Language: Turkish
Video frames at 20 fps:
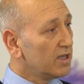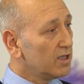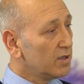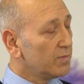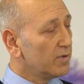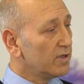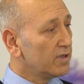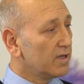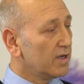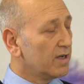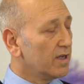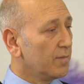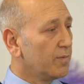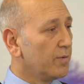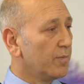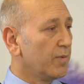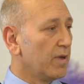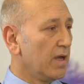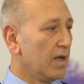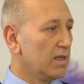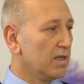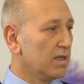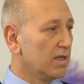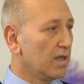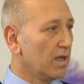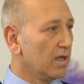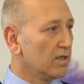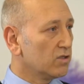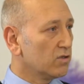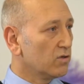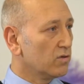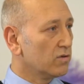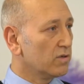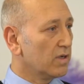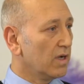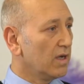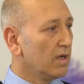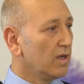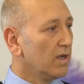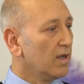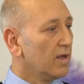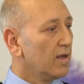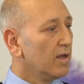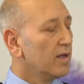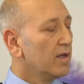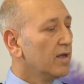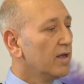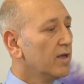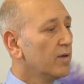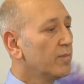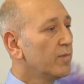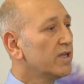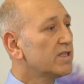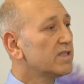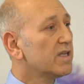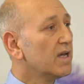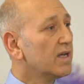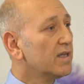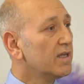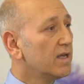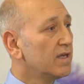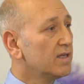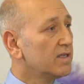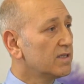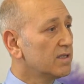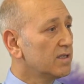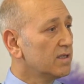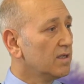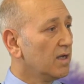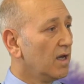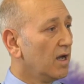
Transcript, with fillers: gidip idrar yapıp geldikten sonra e, mesanenizin